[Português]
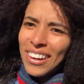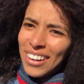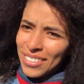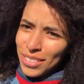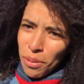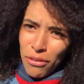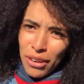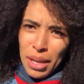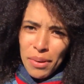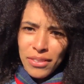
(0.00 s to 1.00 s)
ó, como eu
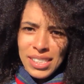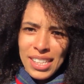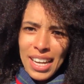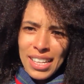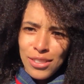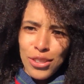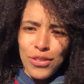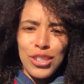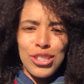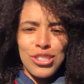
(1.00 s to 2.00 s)
falei pra vocês, hoje
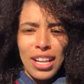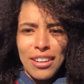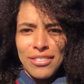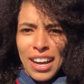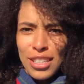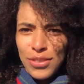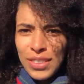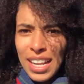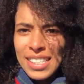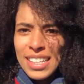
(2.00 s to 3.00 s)
foi dia de lavar, de
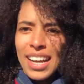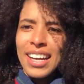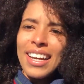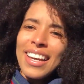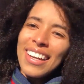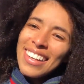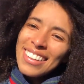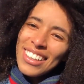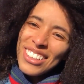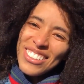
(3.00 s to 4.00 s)
finalizar. Ele
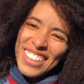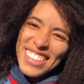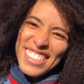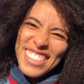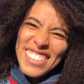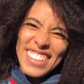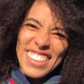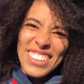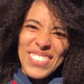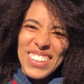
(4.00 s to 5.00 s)
tá todo lindinho
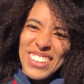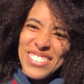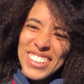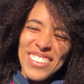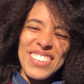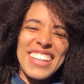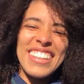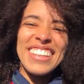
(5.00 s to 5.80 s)
aqui tomando uma vitamina